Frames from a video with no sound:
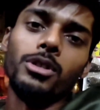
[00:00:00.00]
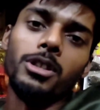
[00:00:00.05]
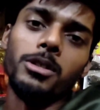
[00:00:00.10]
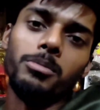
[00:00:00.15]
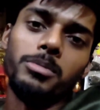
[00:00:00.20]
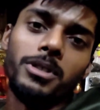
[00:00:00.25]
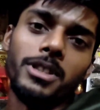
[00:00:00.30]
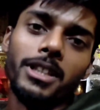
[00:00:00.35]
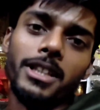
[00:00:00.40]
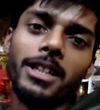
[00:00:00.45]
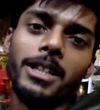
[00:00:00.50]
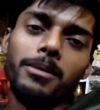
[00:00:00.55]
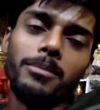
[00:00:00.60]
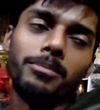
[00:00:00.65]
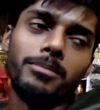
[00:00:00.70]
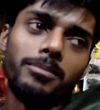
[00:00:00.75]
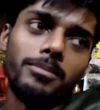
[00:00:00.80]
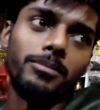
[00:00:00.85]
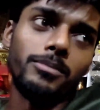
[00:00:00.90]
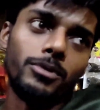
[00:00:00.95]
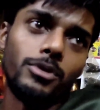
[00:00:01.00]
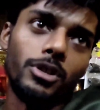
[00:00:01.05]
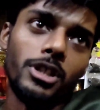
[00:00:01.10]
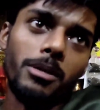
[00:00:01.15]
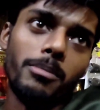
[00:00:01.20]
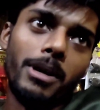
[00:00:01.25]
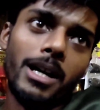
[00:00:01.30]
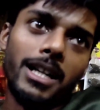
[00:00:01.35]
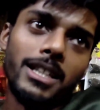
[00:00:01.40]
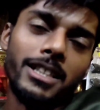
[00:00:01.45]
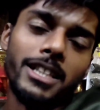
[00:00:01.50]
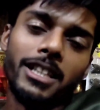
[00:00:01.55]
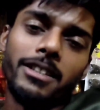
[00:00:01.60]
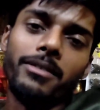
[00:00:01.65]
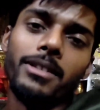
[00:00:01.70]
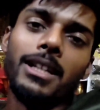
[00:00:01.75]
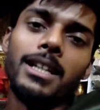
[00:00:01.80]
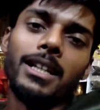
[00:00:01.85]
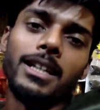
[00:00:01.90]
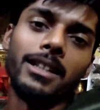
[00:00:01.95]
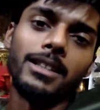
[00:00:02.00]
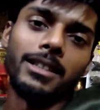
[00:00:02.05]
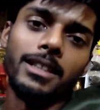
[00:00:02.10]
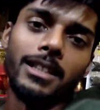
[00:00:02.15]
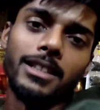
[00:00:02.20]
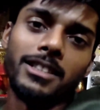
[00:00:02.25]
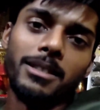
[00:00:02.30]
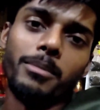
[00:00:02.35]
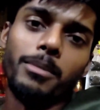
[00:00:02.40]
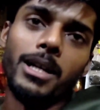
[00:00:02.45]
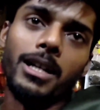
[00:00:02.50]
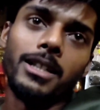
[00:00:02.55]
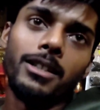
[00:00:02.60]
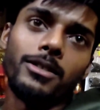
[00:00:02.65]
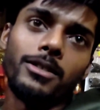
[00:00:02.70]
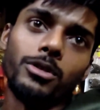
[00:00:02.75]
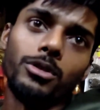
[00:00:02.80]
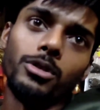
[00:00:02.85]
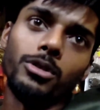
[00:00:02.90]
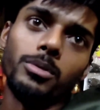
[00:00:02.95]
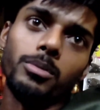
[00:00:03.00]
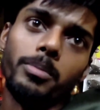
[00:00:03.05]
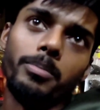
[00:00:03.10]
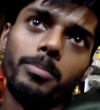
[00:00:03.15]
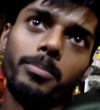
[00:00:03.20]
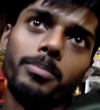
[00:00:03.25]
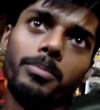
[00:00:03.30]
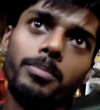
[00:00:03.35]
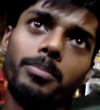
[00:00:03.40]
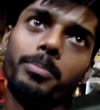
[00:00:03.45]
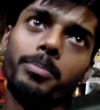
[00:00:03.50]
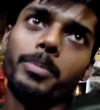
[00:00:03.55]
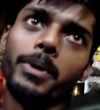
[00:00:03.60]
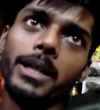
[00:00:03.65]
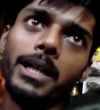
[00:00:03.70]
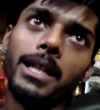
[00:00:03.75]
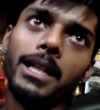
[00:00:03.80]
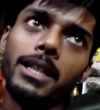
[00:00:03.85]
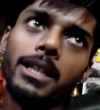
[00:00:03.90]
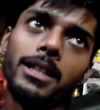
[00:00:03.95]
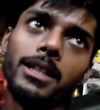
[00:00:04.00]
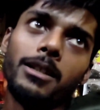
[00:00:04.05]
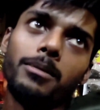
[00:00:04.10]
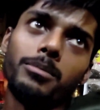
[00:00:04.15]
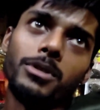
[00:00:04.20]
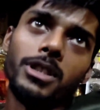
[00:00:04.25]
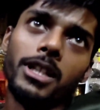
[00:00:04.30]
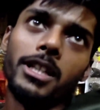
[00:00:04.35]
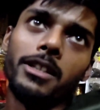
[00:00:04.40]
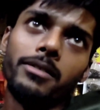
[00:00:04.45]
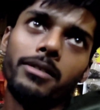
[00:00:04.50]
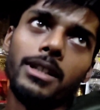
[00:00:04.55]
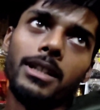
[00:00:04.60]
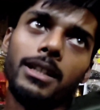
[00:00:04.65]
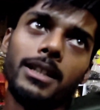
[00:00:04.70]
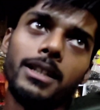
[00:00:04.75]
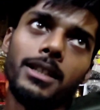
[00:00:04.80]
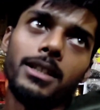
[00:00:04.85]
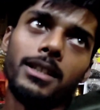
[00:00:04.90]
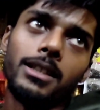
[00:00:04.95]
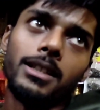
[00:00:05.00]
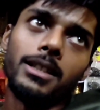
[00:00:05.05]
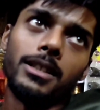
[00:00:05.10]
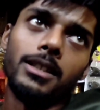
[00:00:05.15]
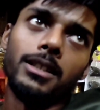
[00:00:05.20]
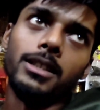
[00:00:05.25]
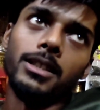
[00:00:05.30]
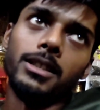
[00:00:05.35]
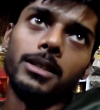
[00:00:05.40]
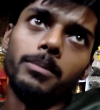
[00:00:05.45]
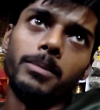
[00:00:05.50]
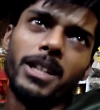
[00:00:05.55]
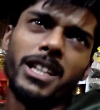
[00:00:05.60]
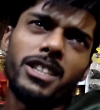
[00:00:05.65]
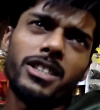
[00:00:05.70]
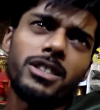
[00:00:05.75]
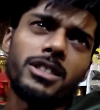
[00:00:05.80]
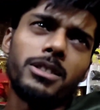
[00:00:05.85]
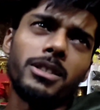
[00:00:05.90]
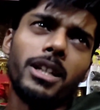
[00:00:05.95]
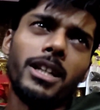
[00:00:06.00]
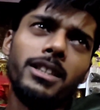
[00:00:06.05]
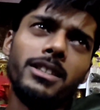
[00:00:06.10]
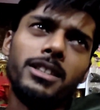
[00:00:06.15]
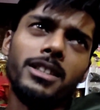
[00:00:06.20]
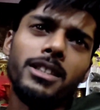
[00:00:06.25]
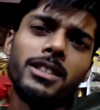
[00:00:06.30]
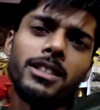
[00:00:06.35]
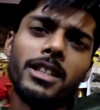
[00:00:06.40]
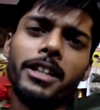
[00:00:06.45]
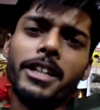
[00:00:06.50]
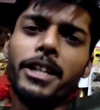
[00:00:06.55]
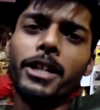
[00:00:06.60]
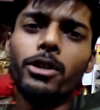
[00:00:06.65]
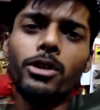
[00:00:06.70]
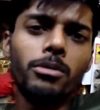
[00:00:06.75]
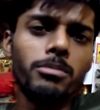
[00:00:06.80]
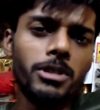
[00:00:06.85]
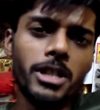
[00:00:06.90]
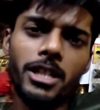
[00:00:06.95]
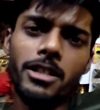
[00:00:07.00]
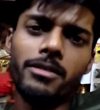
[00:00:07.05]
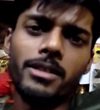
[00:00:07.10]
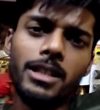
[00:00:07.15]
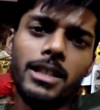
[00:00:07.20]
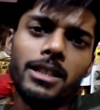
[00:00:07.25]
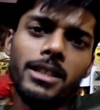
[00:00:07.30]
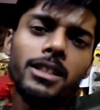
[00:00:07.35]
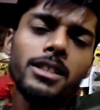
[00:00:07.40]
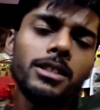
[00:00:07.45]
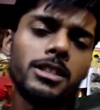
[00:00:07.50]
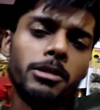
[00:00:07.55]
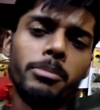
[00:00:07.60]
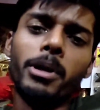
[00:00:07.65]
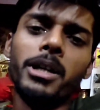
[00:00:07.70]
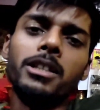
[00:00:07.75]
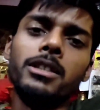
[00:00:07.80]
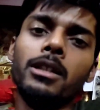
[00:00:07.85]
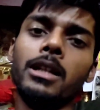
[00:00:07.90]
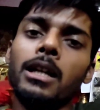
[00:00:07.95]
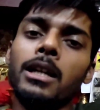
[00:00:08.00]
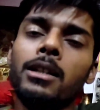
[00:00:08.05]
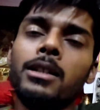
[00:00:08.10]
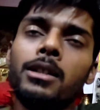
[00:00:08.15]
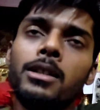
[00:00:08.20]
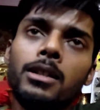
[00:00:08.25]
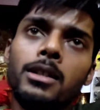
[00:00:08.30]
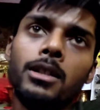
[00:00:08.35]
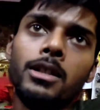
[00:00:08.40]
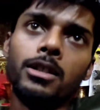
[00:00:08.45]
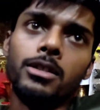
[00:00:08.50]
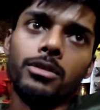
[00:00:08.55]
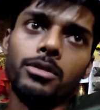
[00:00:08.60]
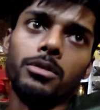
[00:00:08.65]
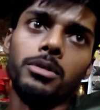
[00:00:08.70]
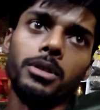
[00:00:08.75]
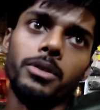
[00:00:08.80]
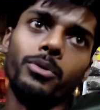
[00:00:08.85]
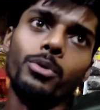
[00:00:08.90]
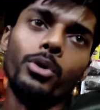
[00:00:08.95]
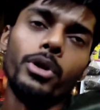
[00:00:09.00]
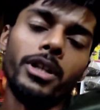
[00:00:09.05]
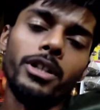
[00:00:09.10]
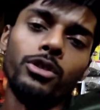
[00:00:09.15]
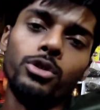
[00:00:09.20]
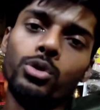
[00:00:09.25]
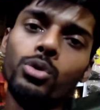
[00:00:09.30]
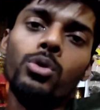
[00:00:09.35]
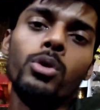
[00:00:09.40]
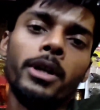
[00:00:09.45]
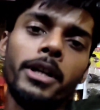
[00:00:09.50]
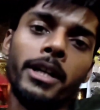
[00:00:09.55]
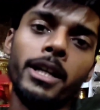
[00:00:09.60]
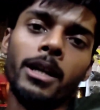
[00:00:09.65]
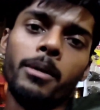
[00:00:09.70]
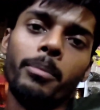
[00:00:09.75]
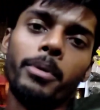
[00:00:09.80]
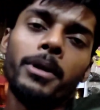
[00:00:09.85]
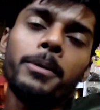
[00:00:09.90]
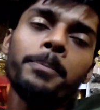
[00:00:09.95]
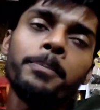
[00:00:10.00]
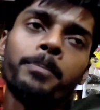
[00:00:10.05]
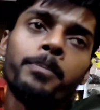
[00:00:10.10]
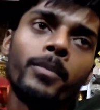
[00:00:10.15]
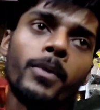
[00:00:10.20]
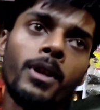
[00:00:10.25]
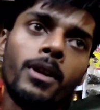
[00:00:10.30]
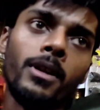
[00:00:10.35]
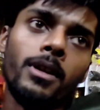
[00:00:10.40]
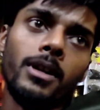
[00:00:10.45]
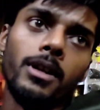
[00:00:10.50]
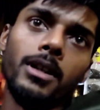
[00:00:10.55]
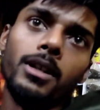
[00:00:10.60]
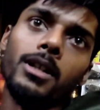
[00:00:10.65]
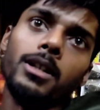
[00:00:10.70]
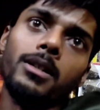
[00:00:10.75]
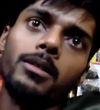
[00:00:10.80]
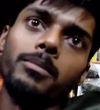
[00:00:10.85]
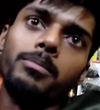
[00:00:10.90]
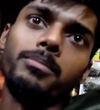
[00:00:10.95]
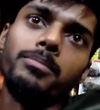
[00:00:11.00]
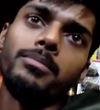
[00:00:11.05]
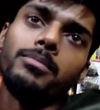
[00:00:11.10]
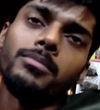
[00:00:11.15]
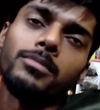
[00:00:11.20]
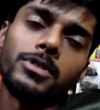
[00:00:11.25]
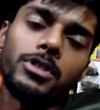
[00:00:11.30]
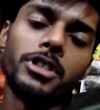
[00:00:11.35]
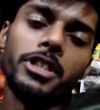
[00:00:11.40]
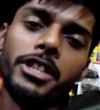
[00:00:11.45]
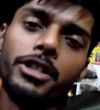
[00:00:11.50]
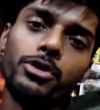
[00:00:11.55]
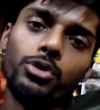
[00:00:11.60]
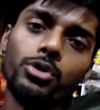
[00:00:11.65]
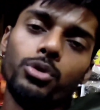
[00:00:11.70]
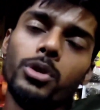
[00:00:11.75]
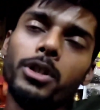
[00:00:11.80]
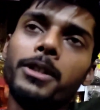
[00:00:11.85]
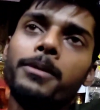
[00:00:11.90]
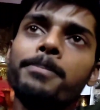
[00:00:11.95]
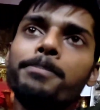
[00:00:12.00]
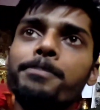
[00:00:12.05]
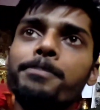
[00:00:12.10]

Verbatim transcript: तो अब से हम थोड़ा बाहर जाने वाले हैं अगरतला से बाहर तो पहले हम जाने वाले हैं नेक्स्ट आई थिंक संडे को हम जाने वाले हैं सिपाही जला तो वो एक ज़ू है यहाँ पे स्टेट जू